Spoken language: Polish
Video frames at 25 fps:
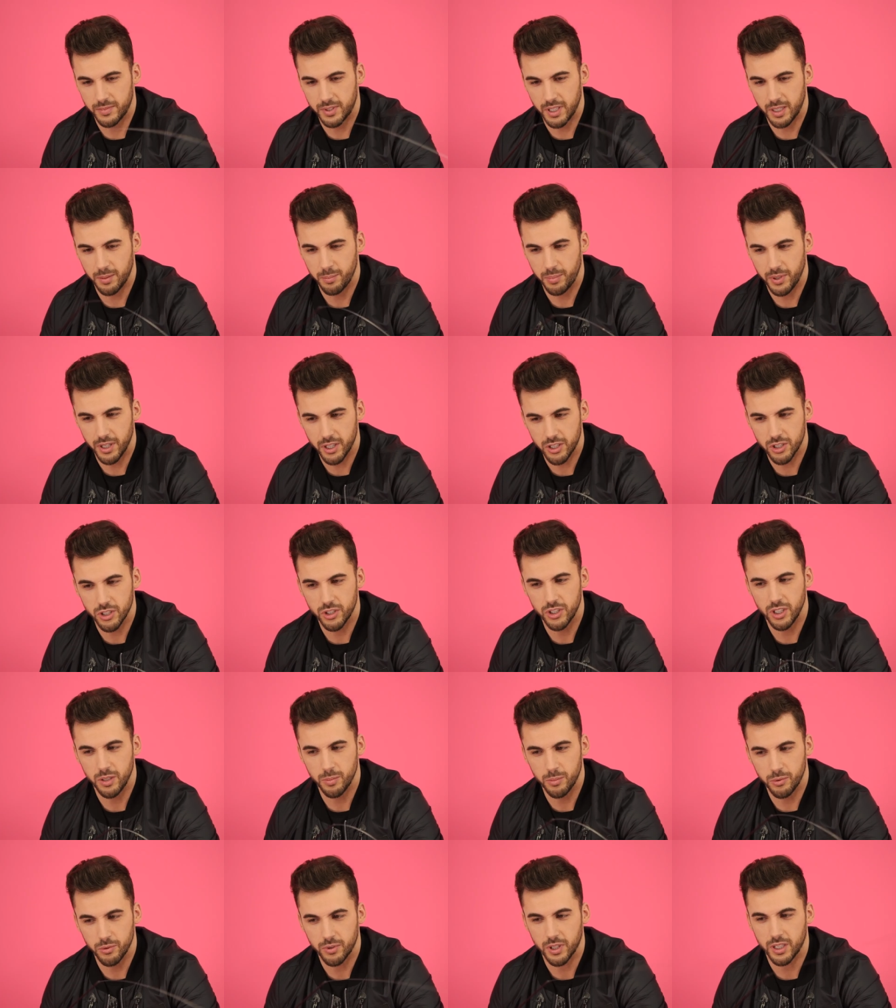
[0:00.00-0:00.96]
ten pierwszy
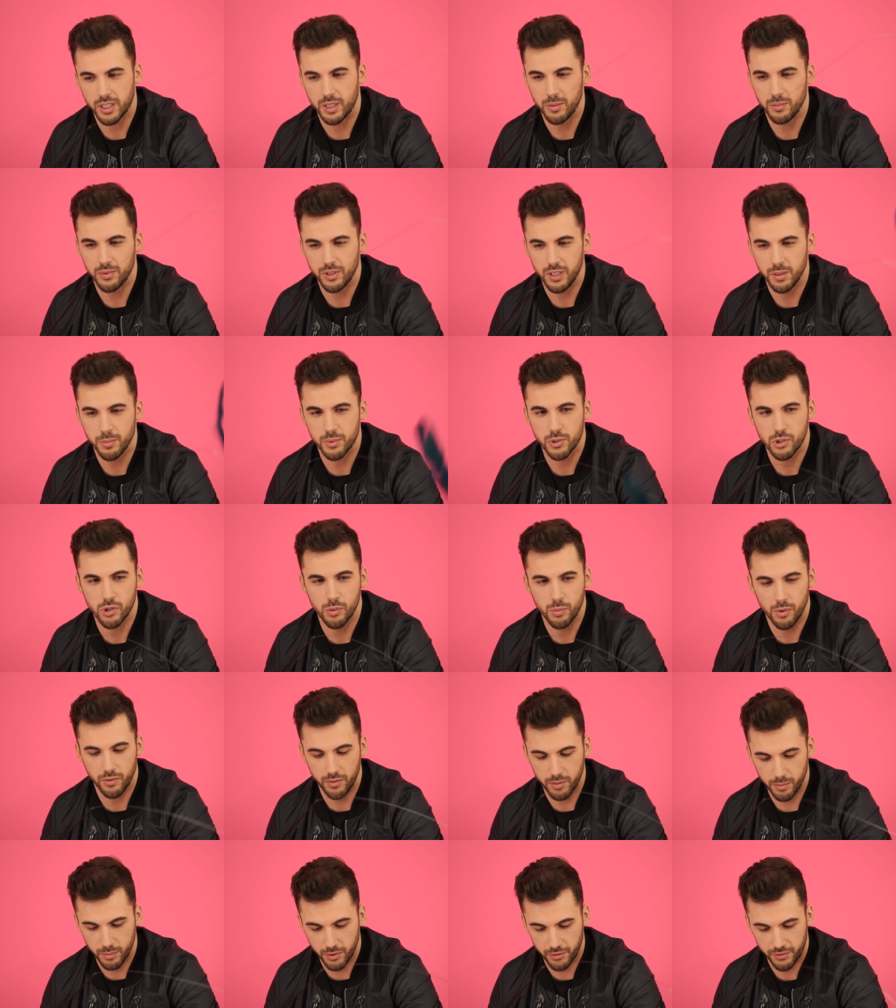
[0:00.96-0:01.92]
dzień był takim dniem
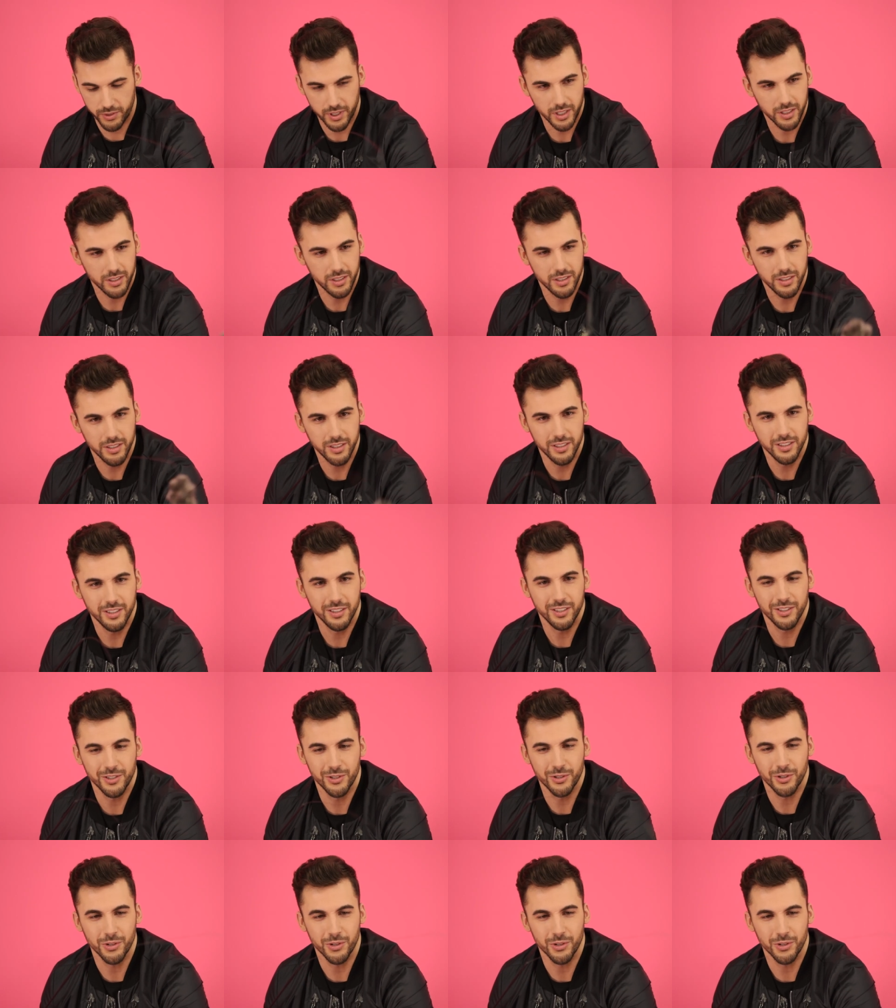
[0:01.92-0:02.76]
przełomowym, bo wtedy e,